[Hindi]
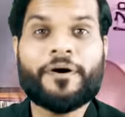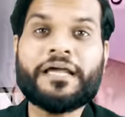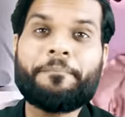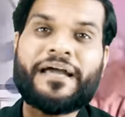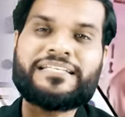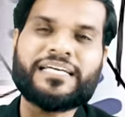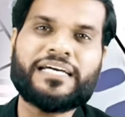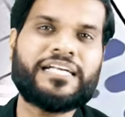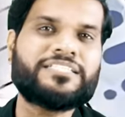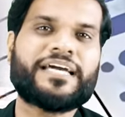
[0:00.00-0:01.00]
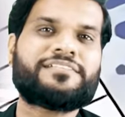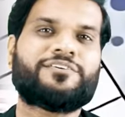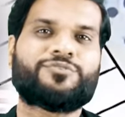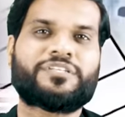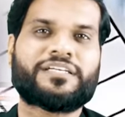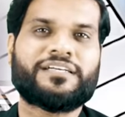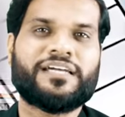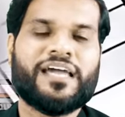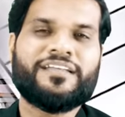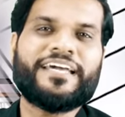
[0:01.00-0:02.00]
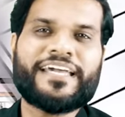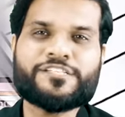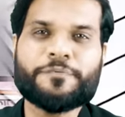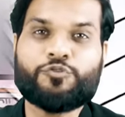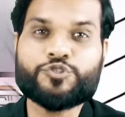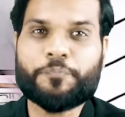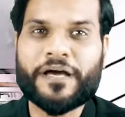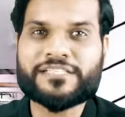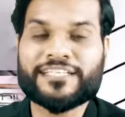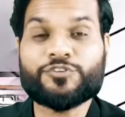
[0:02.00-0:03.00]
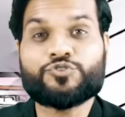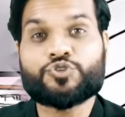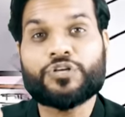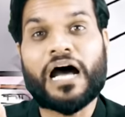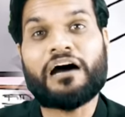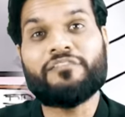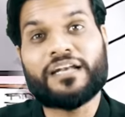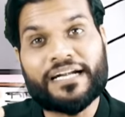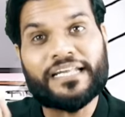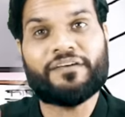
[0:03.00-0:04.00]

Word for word: पर ये पैसे खर्च कैसे होते हैं देखिए इसमें कुछ पैसा तो चुनाव लड़ने